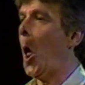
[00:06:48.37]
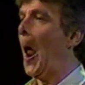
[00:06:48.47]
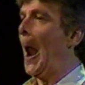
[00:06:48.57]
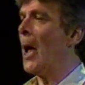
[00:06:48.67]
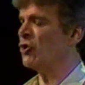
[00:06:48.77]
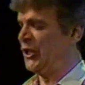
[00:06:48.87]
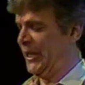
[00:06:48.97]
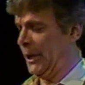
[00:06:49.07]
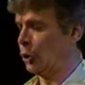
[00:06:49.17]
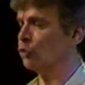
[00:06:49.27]
Ah, je
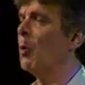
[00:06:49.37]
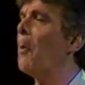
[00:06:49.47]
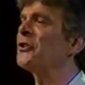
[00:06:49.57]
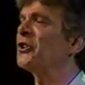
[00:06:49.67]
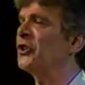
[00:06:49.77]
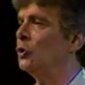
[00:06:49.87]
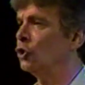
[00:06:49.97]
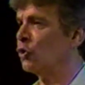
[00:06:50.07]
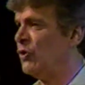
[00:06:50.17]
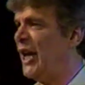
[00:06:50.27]
regrette, je peux pas sortir
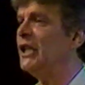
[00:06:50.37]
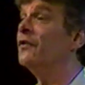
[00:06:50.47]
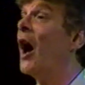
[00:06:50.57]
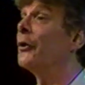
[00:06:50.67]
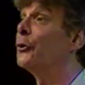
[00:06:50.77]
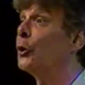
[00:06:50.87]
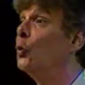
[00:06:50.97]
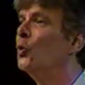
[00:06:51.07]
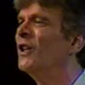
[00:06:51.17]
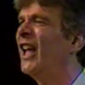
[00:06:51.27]
aujourd'hui, hein, il vente trop.